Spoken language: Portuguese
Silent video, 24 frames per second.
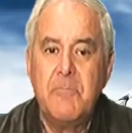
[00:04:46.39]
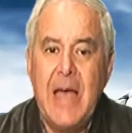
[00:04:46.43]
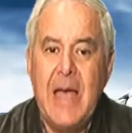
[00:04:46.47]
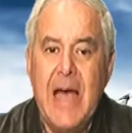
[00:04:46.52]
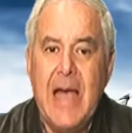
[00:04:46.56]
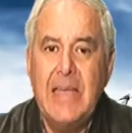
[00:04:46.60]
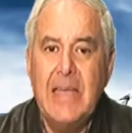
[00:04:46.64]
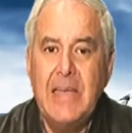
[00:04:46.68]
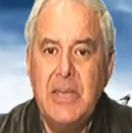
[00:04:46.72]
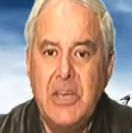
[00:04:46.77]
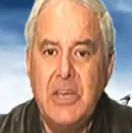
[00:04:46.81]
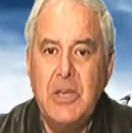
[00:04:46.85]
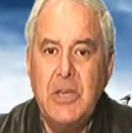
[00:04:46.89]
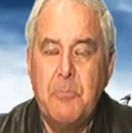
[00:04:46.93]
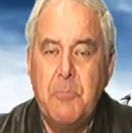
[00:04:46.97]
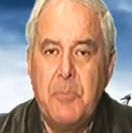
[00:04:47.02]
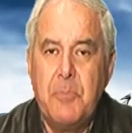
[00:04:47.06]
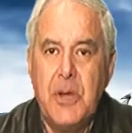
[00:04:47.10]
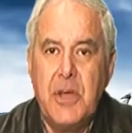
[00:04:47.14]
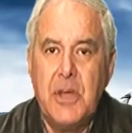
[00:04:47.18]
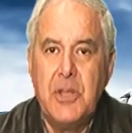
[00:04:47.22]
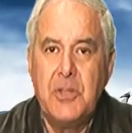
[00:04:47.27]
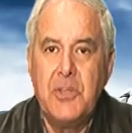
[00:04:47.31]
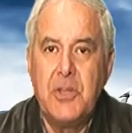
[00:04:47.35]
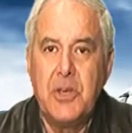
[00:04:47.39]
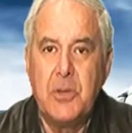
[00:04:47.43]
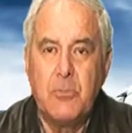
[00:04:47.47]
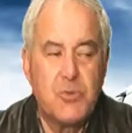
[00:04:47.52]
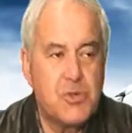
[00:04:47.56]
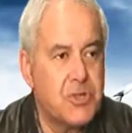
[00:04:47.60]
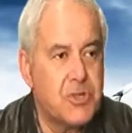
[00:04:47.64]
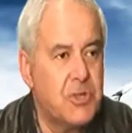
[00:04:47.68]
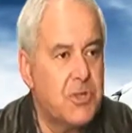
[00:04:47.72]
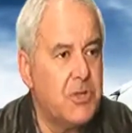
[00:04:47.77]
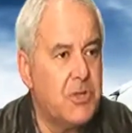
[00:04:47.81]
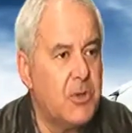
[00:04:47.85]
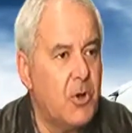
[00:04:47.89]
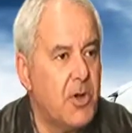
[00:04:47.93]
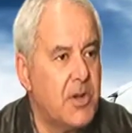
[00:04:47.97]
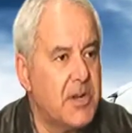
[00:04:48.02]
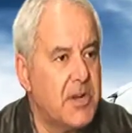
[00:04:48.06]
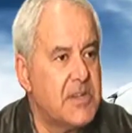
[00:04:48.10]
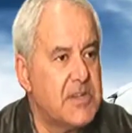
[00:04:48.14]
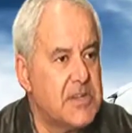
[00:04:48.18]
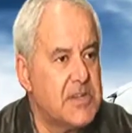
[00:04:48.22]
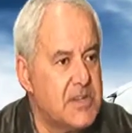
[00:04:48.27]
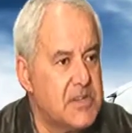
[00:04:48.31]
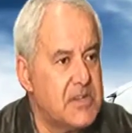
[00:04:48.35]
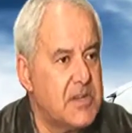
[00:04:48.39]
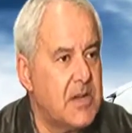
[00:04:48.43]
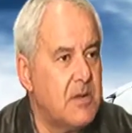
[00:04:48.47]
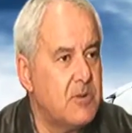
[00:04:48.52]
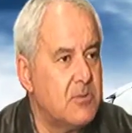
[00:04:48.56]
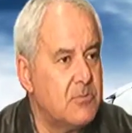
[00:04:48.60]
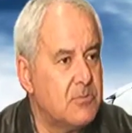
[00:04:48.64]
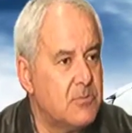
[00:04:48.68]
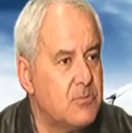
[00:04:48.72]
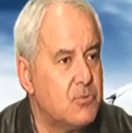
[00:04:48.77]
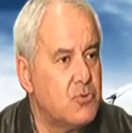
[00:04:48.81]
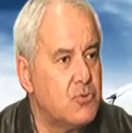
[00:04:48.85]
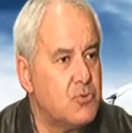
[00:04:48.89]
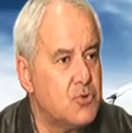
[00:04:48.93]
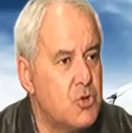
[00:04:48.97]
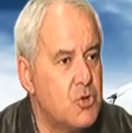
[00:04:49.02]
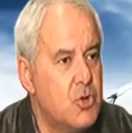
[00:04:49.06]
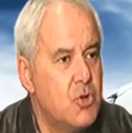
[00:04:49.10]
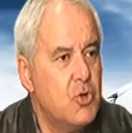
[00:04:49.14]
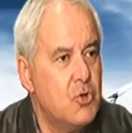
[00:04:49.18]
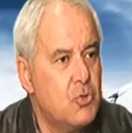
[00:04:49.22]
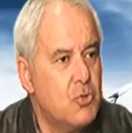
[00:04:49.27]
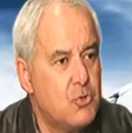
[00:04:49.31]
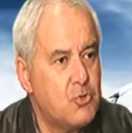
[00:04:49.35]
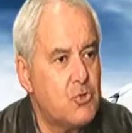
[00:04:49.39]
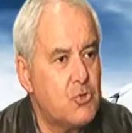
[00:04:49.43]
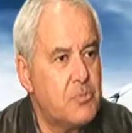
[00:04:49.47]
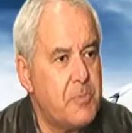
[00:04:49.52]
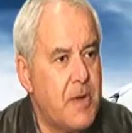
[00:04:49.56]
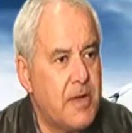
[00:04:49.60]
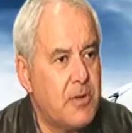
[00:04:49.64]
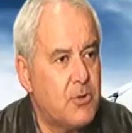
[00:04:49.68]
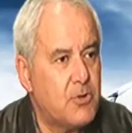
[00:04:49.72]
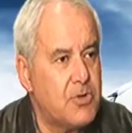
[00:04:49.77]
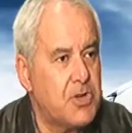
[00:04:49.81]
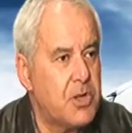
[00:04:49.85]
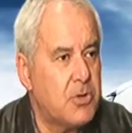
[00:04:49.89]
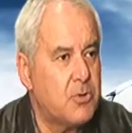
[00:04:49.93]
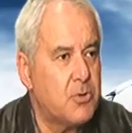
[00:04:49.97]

à equipa em termos de, de organização dos, dos vários